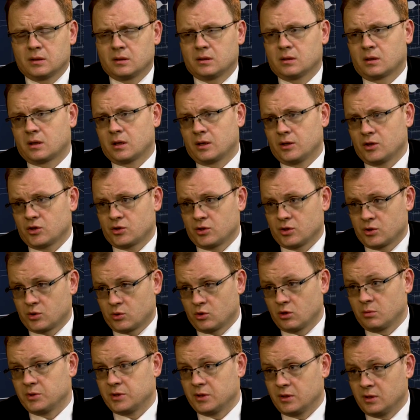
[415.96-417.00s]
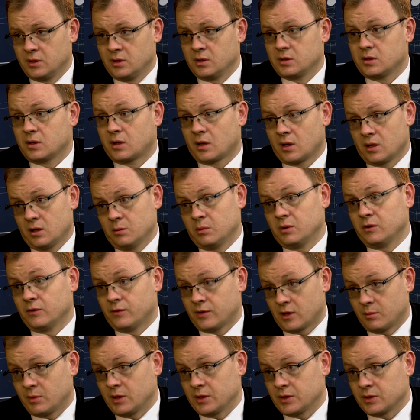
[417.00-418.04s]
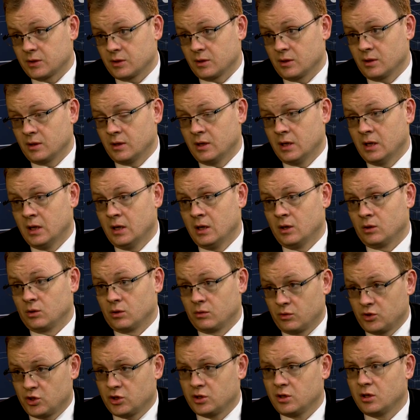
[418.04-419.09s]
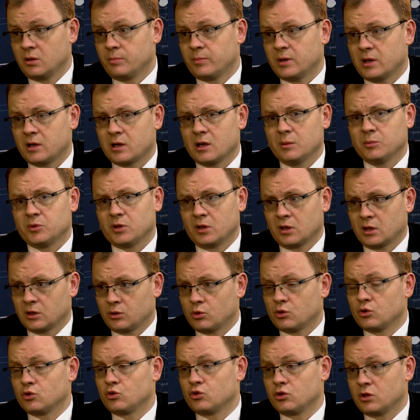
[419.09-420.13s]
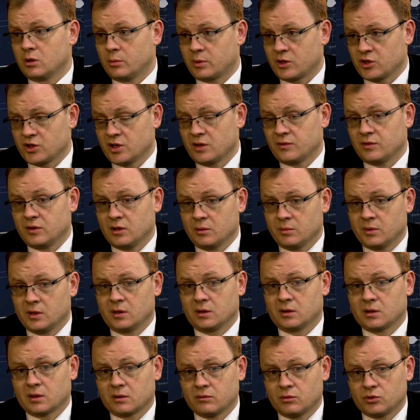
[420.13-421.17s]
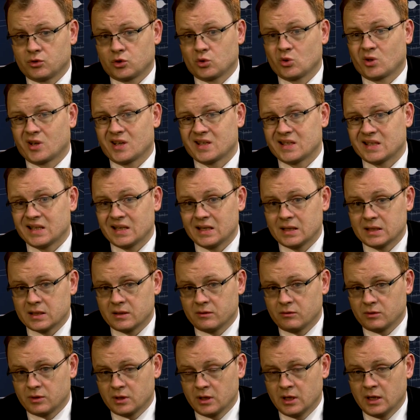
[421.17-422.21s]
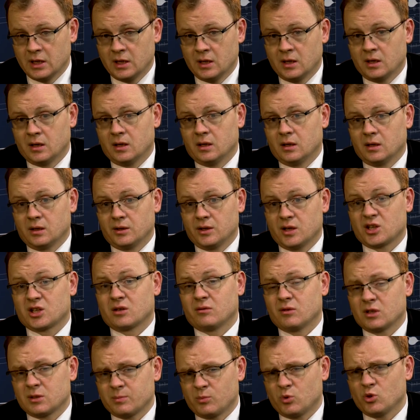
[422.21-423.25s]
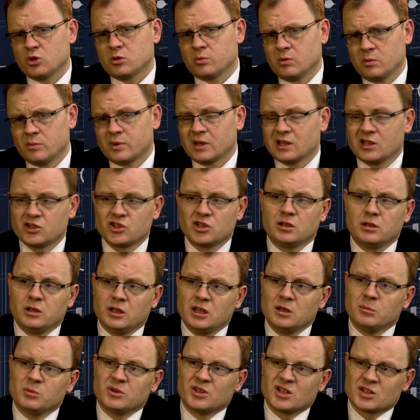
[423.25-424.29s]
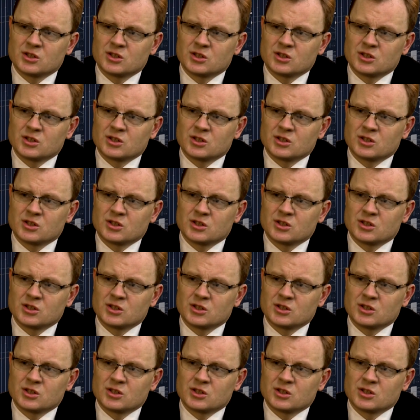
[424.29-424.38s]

это, конечно, стоимость единицы хранимой информации. То есть вот четыре параметра, на которые нужно обращать внимание. Так вот, что касается вот э, нашего способа, мы предложили именно